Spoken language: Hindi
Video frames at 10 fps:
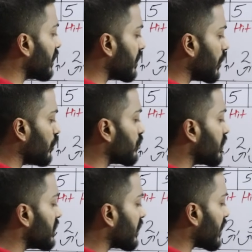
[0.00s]
कर दिया
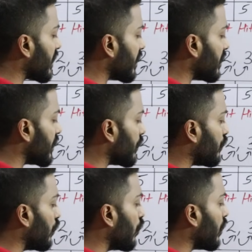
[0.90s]
उसकी जगह क्या डाल दिया
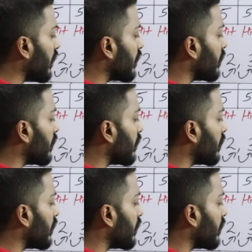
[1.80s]
फोर